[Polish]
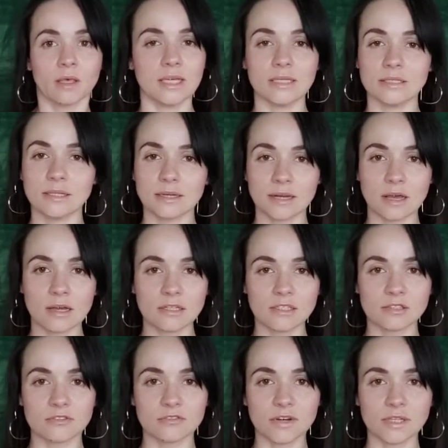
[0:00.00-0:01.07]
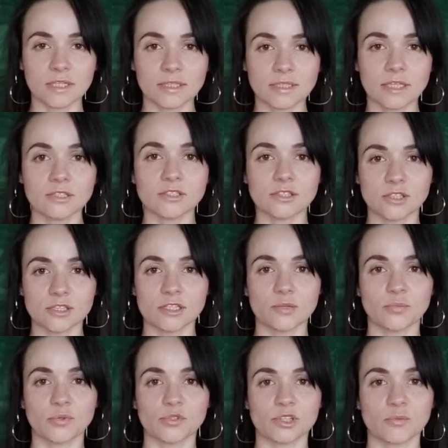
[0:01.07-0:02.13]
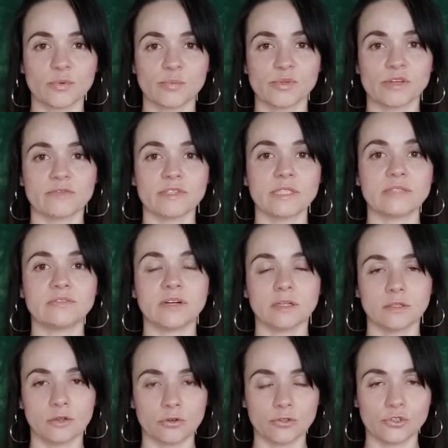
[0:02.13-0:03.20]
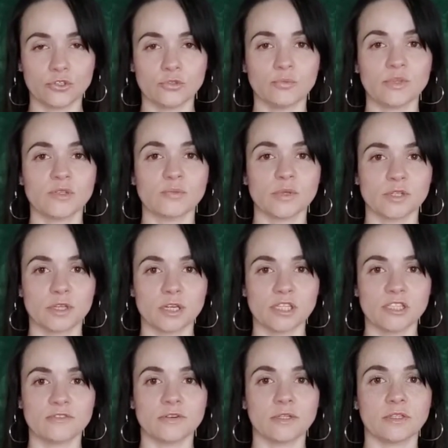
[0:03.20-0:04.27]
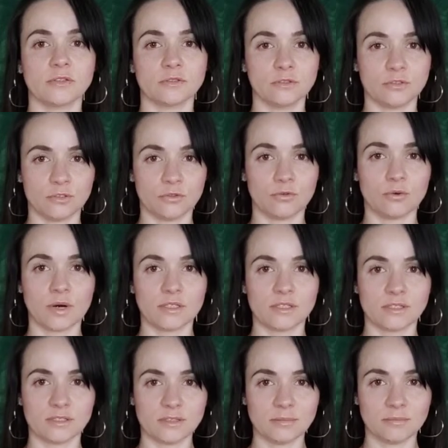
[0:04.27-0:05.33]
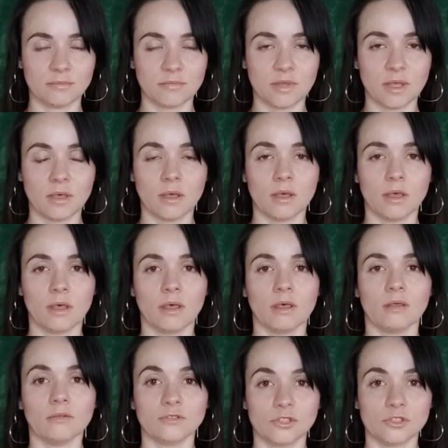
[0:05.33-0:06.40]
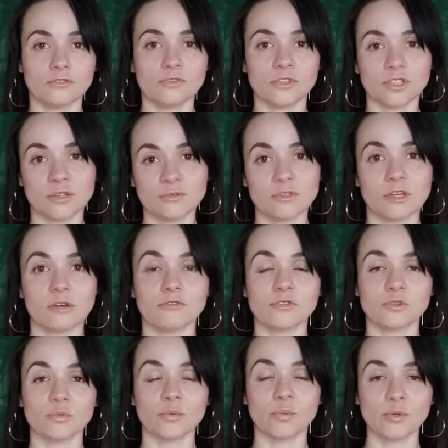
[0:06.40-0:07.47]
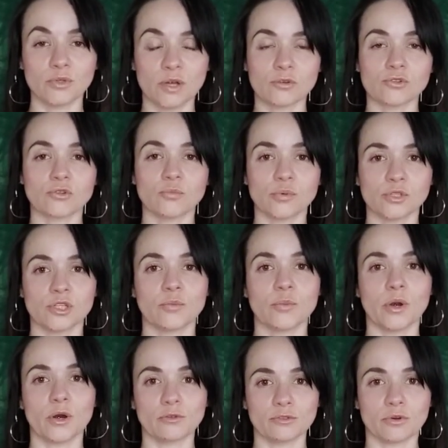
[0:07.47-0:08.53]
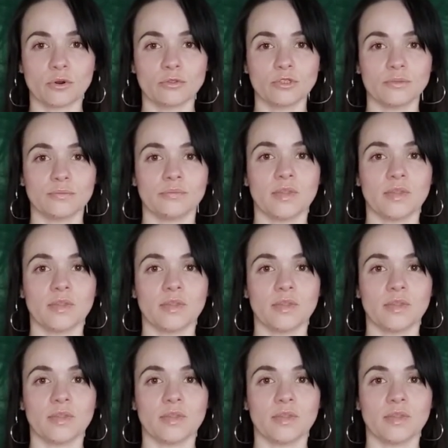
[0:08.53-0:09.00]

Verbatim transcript: I dla realizowania tej dziecięcej potrzeby przewidywalności, bezpieczeństwa i kontynuacji, dzieci wykształcają w sobie potężną potrzebę kontroli